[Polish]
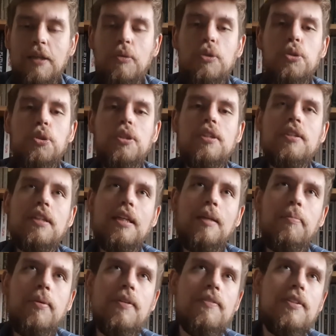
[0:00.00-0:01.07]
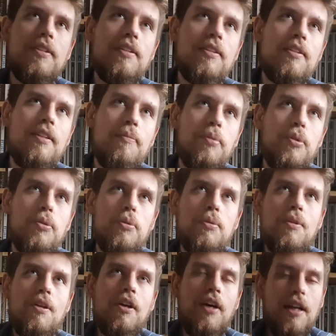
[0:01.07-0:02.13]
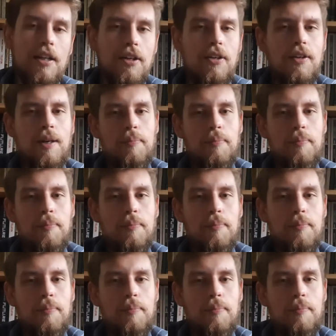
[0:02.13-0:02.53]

Łączy ich tak naprawdę na początku tylko alkohol,